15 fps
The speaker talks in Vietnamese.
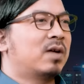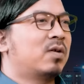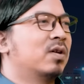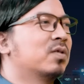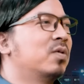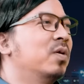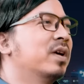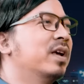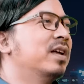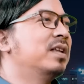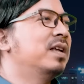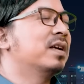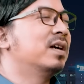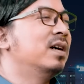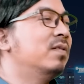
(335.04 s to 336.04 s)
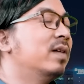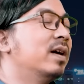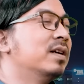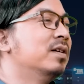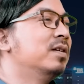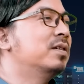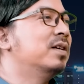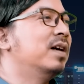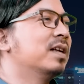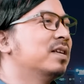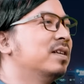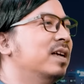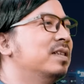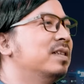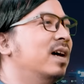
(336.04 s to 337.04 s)
và còn cô kia thì cứ vậy đứng cười
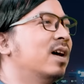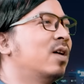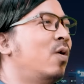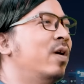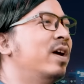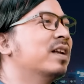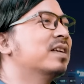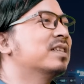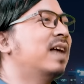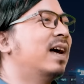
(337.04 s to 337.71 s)
từ đến giờ khô hết cả